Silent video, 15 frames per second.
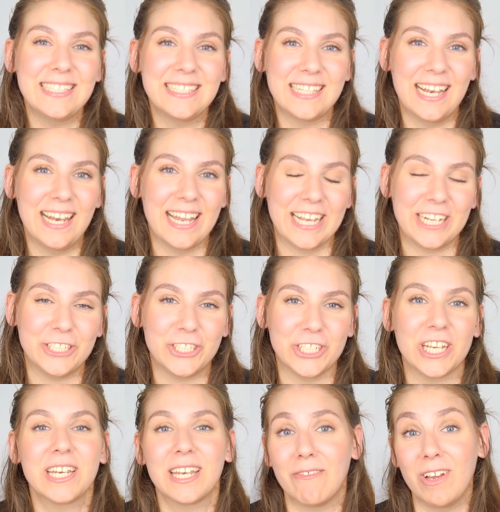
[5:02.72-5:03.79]

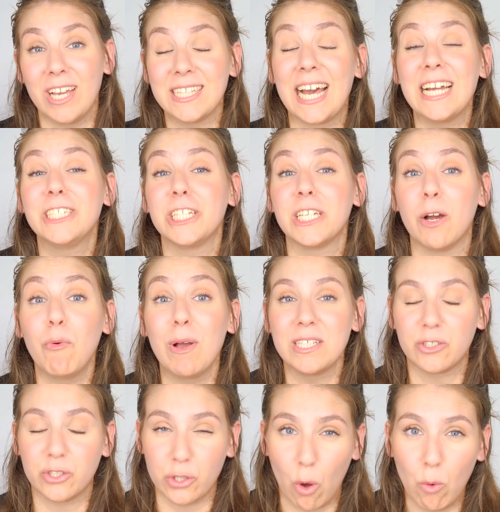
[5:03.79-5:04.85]
excelente. Na verdade, não
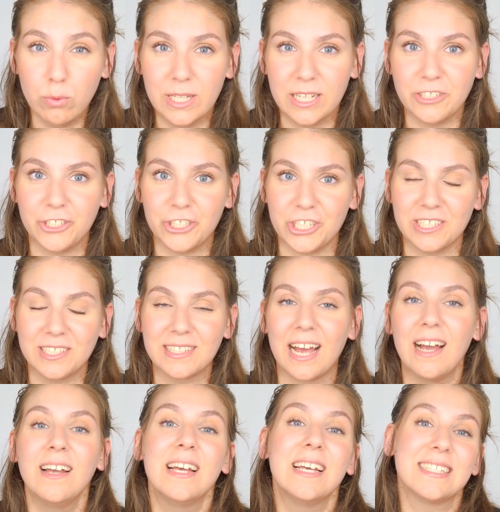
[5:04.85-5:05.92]
é só um
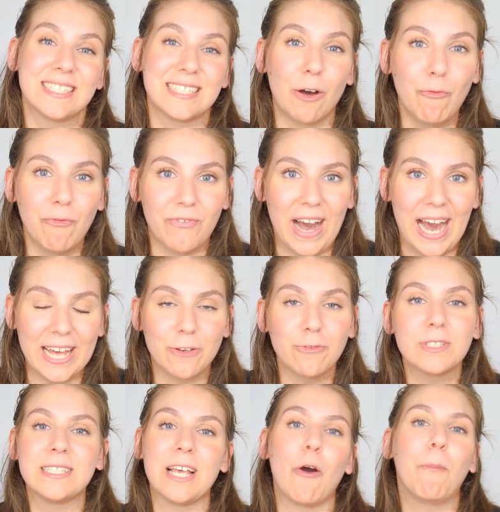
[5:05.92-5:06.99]
dentista, são
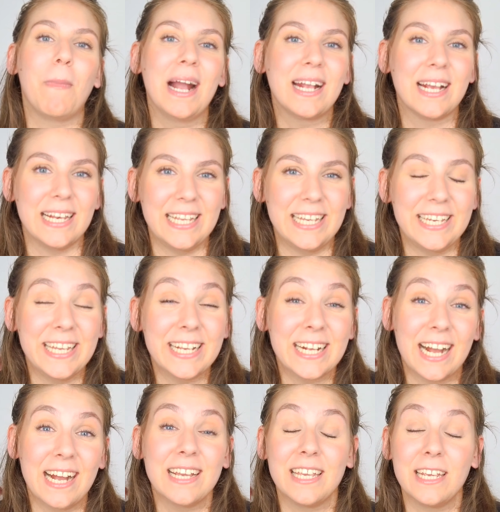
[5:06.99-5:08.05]
vários, é uma
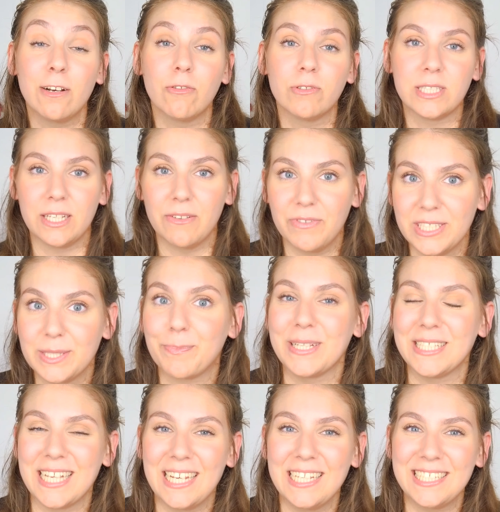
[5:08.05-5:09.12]
clínica inclusive
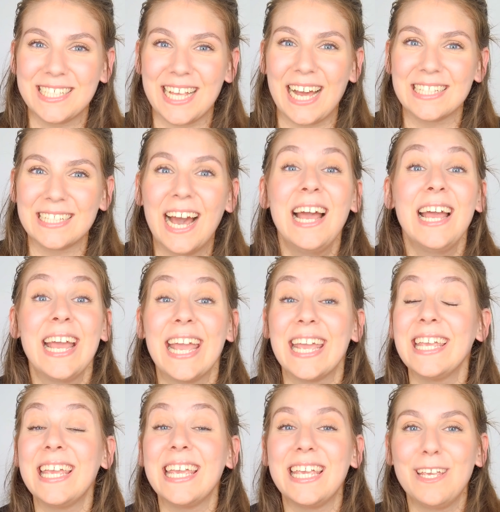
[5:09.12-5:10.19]
especializada
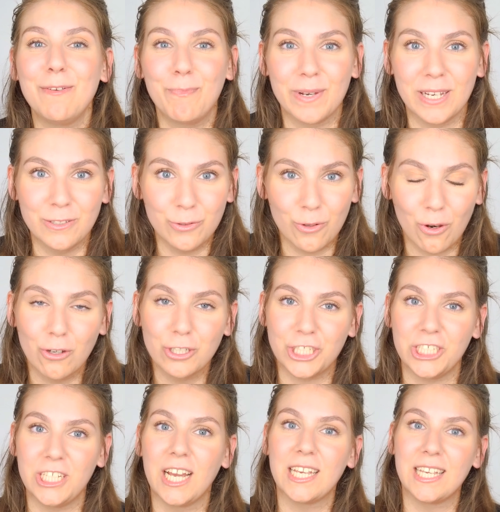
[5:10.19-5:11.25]
em
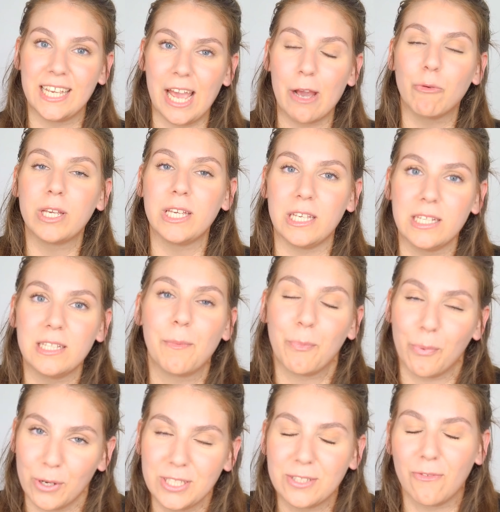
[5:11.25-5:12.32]
implantologia, que é o que
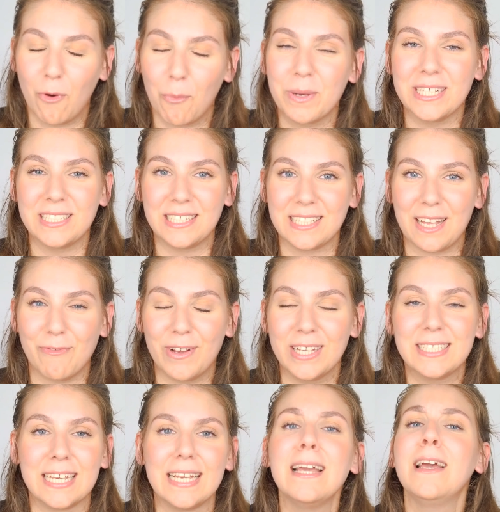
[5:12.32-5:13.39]
depois eu vou precisar
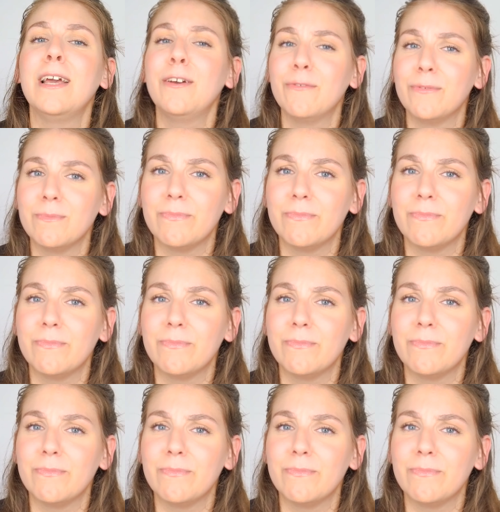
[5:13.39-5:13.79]
fazer